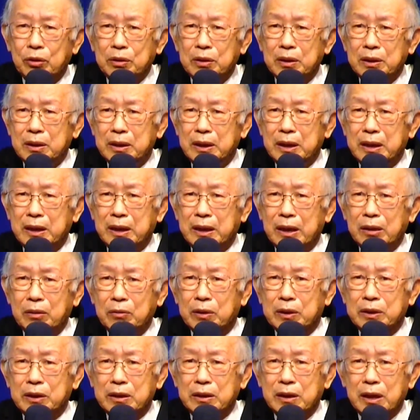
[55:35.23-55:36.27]
你给
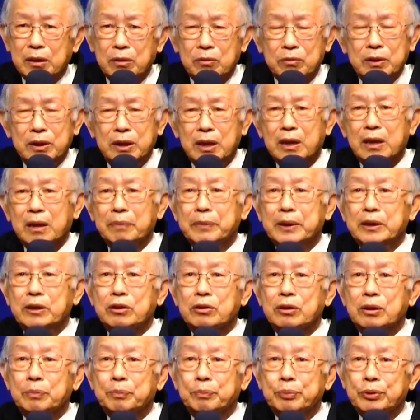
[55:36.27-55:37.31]
我的这个问题根本就
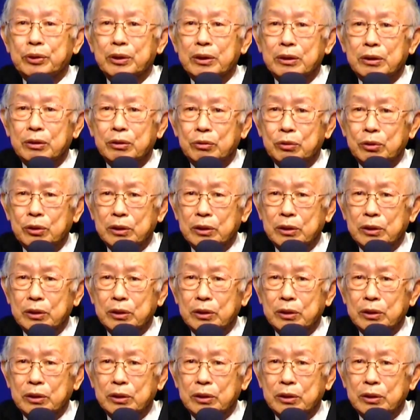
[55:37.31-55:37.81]
是不是